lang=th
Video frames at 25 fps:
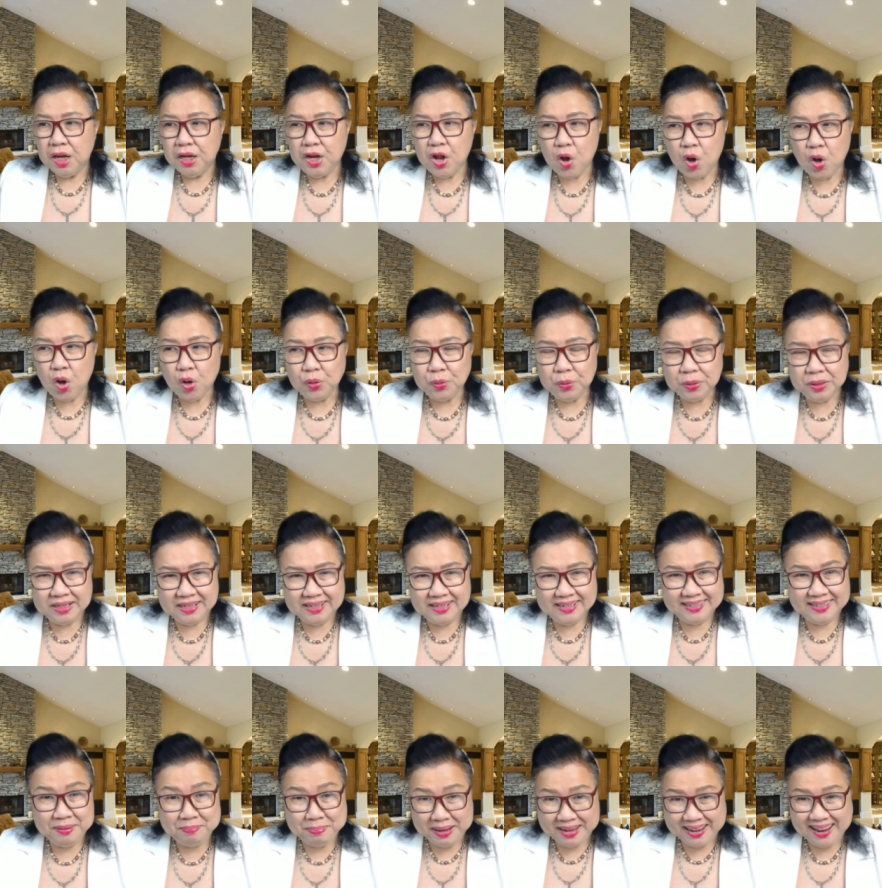น้องคนนี้
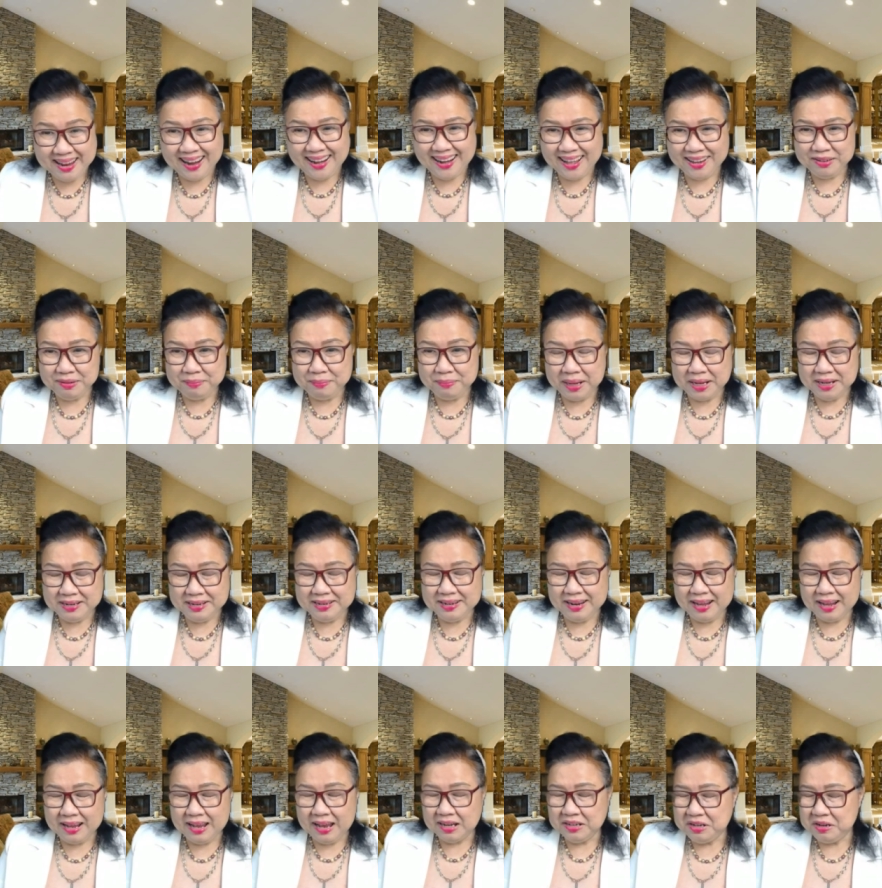ที่เป็นดาราสมัยนี้นะ
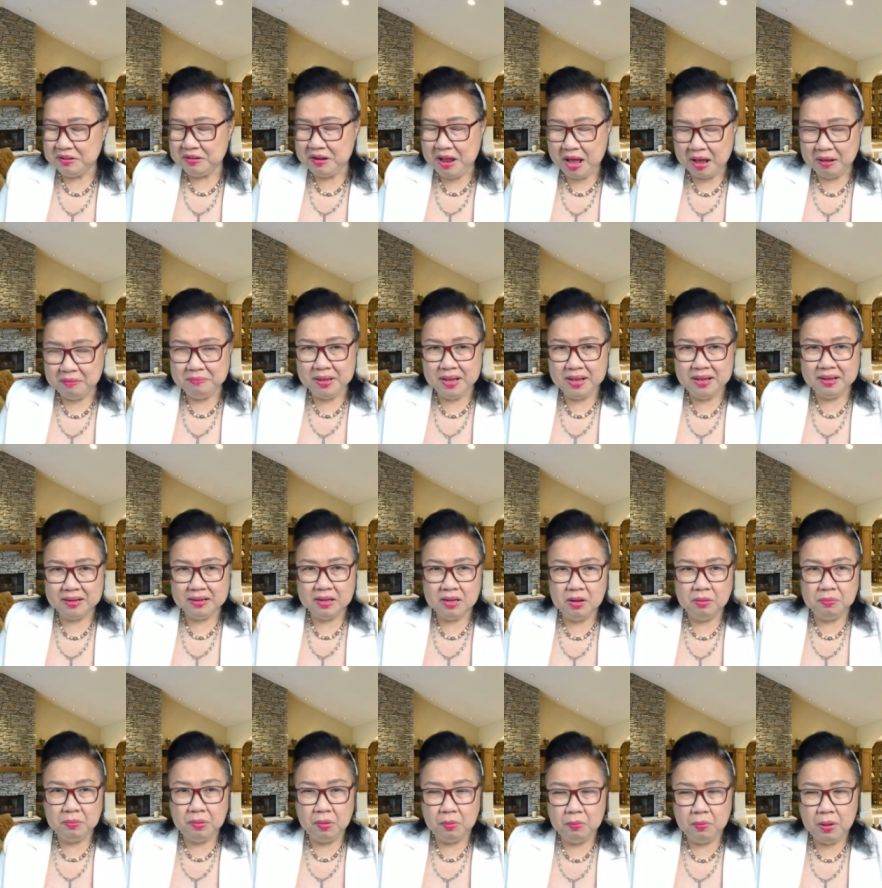คะที่ดังมากเลยก็
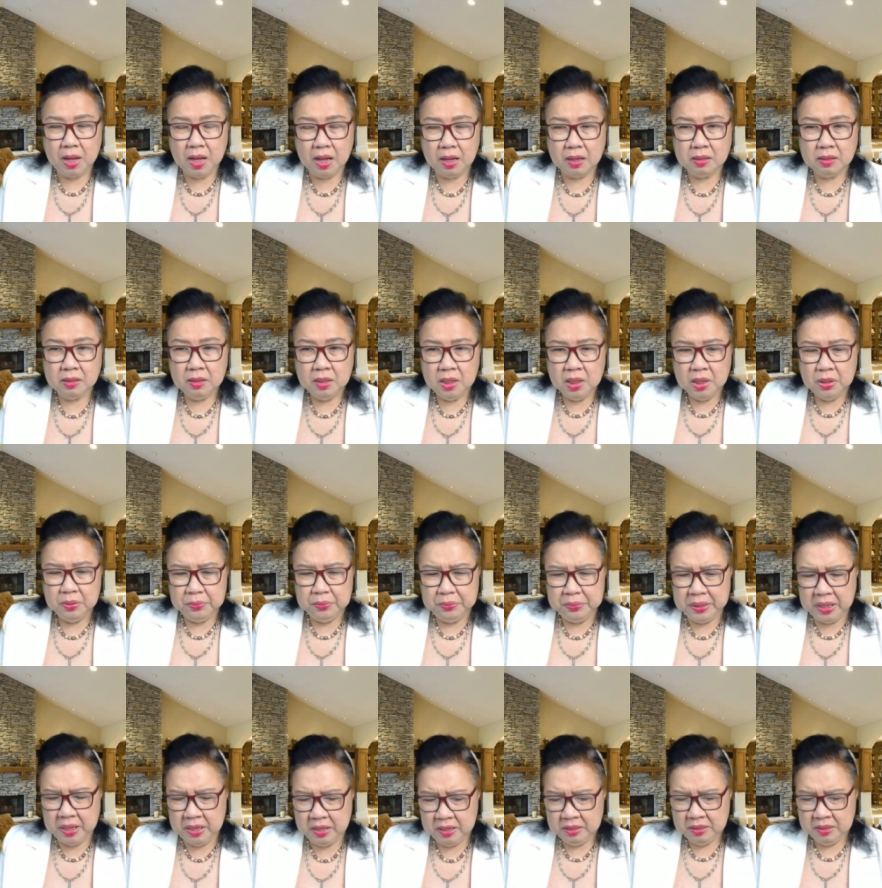บอกว่าอุ้ย